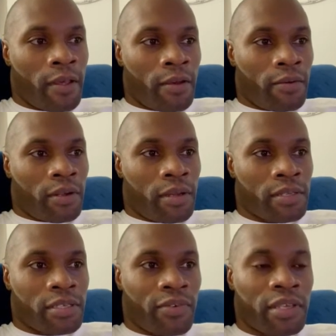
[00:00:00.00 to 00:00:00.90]
Voilà,
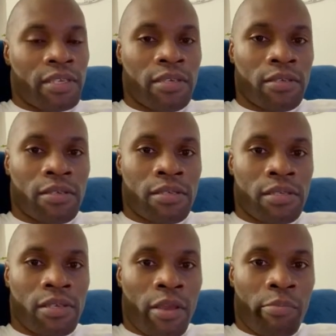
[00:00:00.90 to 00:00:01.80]
c'est vrai que s'il
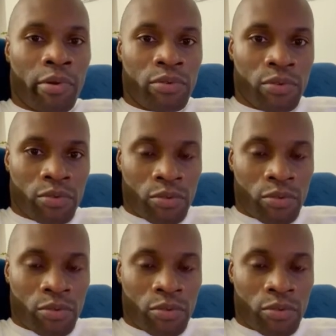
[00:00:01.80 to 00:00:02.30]
n'y avait pas eu ce,